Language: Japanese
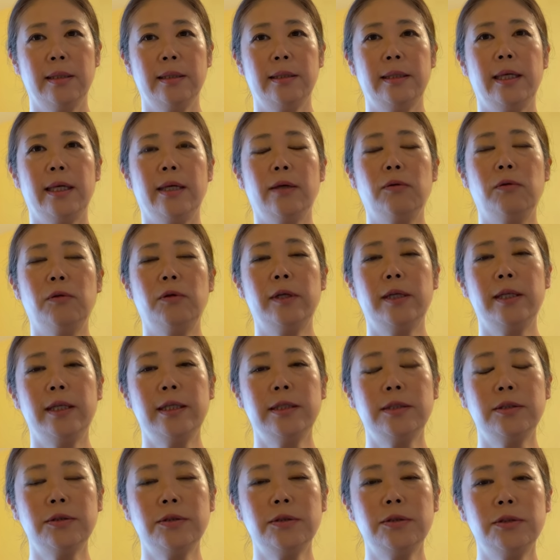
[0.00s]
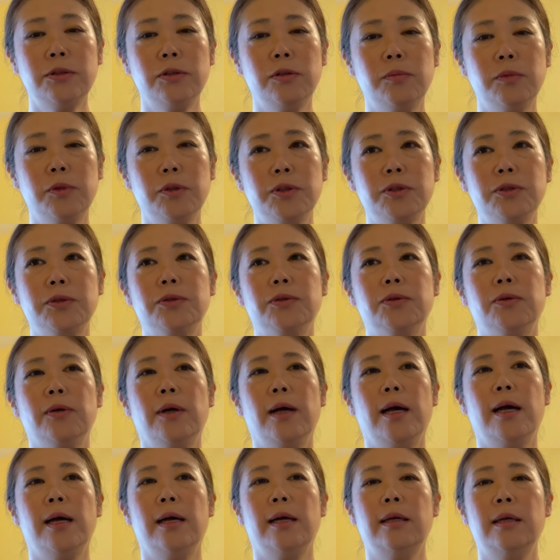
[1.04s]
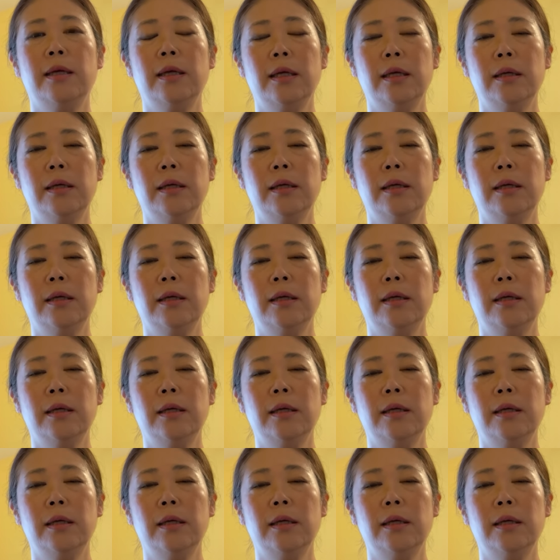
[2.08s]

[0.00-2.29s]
で、これですぐに思いつくのが、